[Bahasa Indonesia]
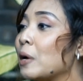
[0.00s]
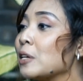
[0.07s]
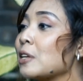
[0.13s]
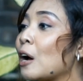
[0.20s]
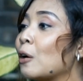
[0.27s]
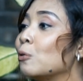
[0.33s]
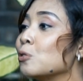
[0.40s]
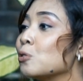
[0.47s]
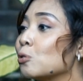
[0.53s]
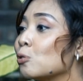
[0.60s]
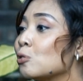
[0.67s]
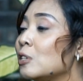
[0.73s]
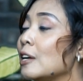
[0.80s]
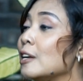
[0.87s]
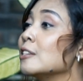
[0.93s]

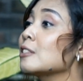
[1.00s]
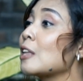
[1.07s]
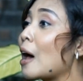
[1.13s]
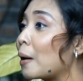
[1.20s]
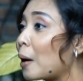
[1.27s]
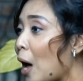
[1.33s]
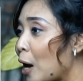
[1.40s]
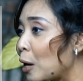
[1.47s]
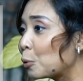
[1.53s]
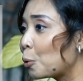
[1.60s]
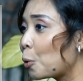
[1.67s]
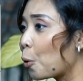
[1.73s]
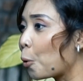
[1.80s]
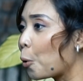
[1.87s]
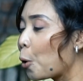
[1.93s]
Agustus di istana itu
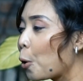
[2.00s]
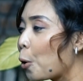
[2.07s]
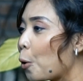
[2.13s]
loh.